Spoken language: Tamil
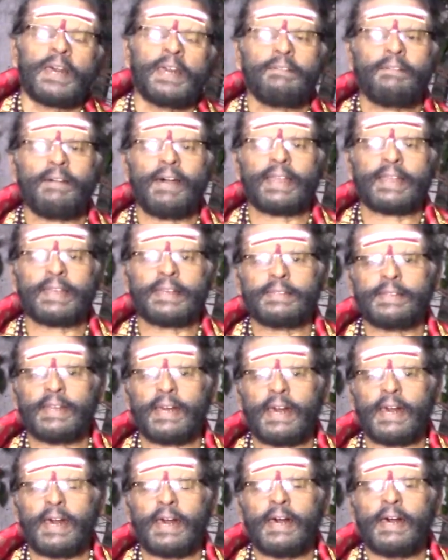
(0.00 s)
இவ்வாறு இந்த
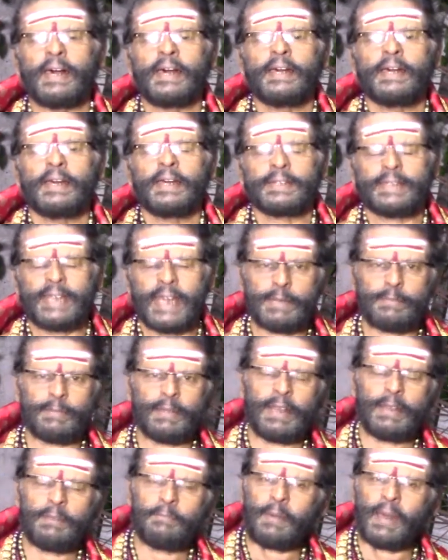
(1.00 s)

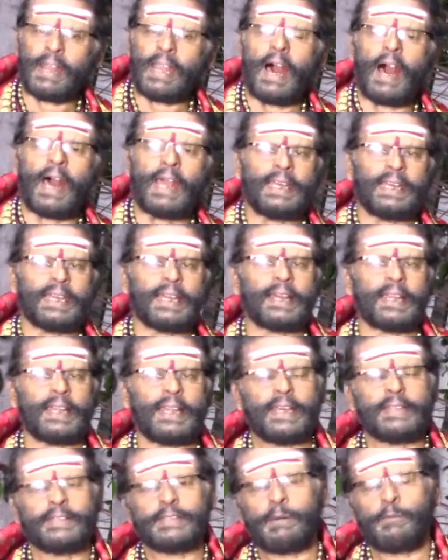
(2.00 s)
ஜெர்மனியில் பல
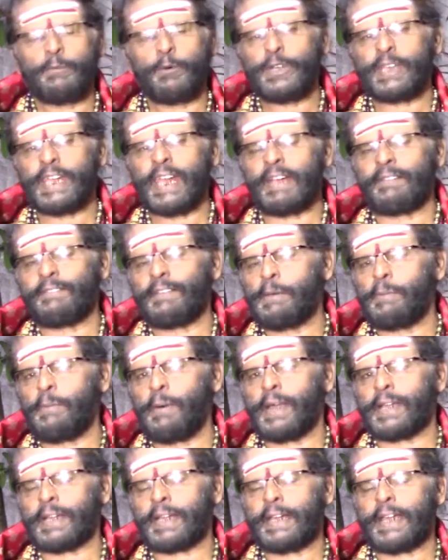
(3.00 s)
ஆலயங்களில் இந்த பூஜை
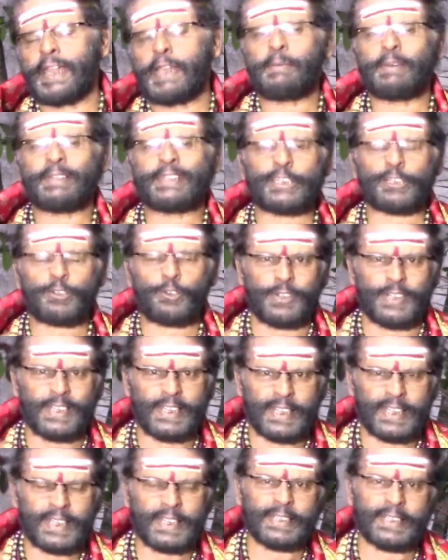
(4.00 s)
வழிபாடுகள் நடைபெற்றுக்
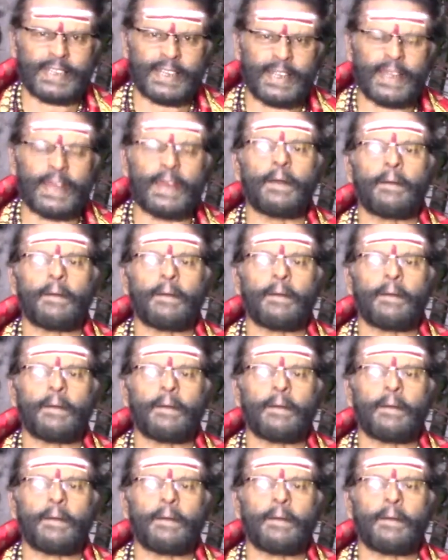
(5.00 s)
கொண்டிருக்கின்றன